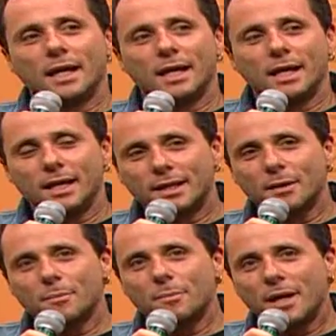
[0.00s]
E
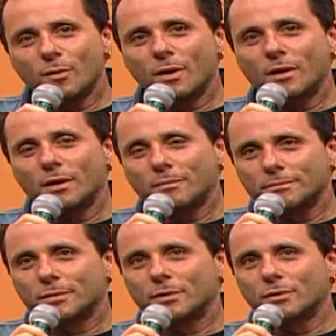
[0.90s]
também uma
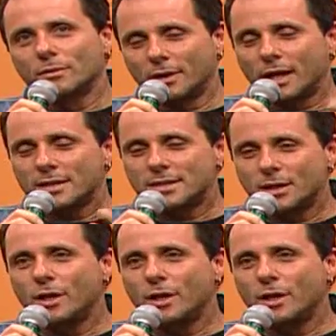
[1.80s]
nasceu